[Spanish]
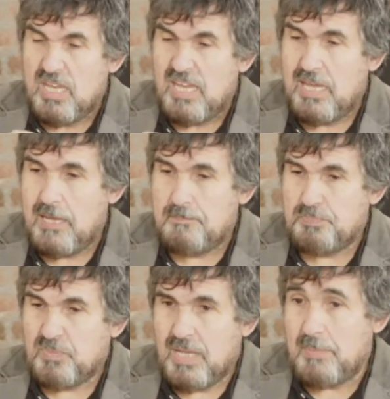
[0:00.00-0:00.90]

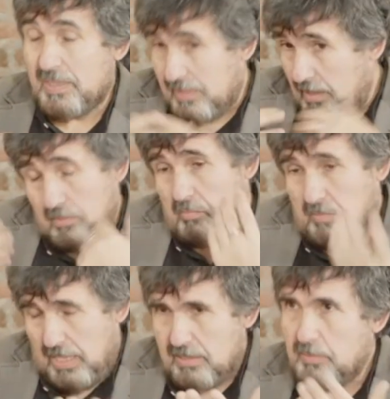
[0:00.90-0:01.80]
Em, a partir,
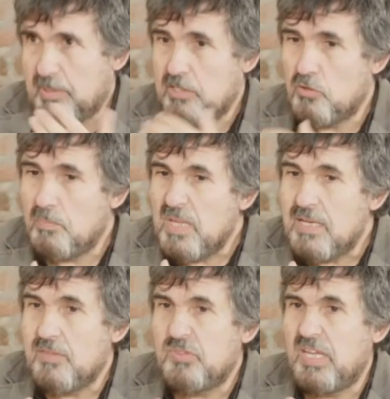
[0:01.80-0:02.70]
es interpretación
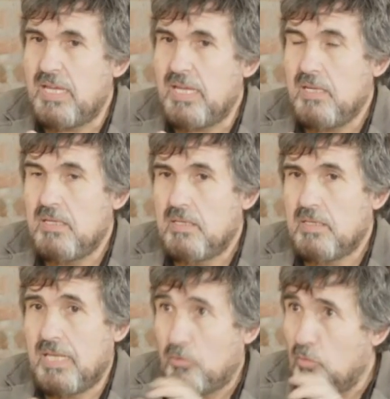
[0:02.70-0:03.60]
mía, de
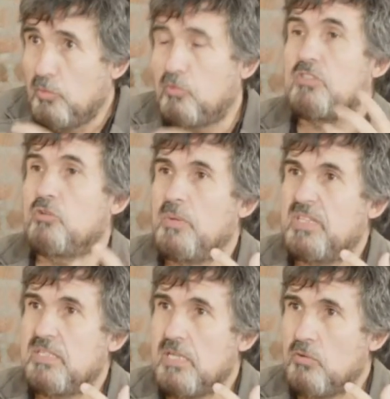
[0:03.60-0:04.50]
que en algún minuto seguramente
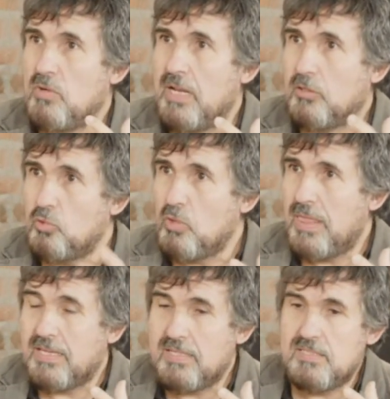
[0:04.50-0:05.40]
hicieron una lectura
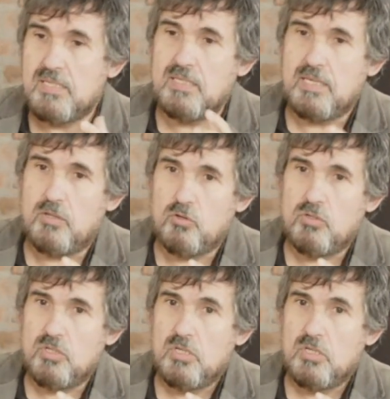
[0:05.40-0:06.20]
de crisis y dijeron,